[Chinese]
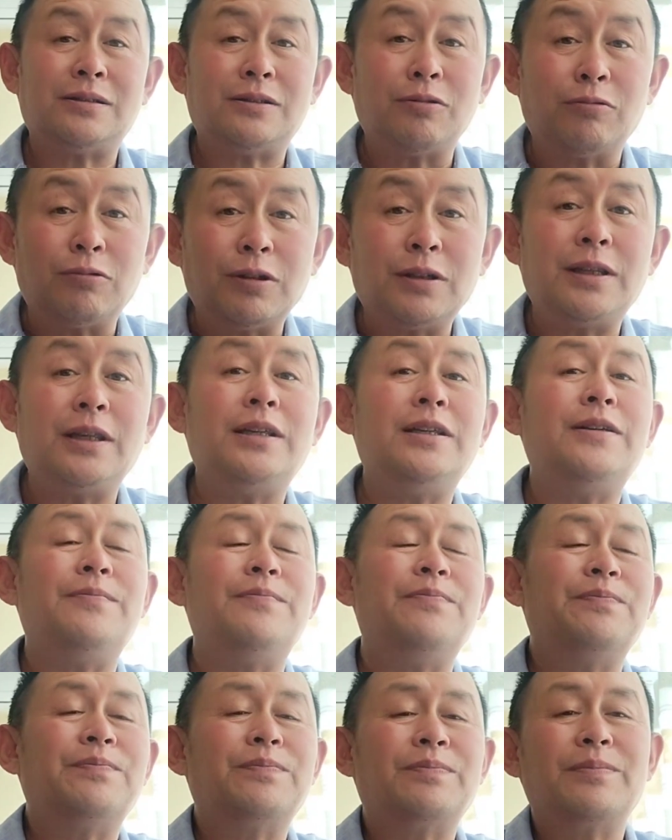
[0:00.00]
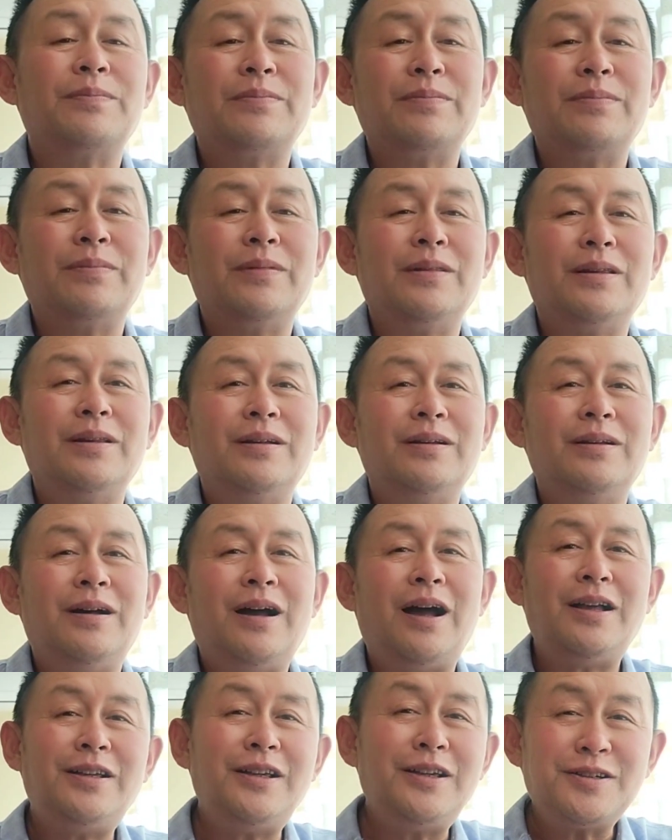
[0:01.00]
都是第一
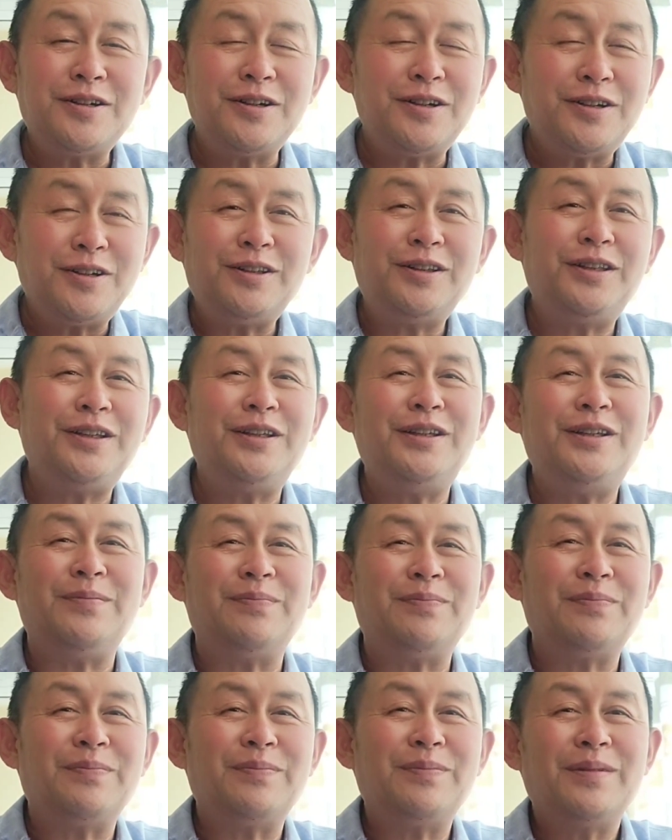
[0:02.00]
啊，一直是第一。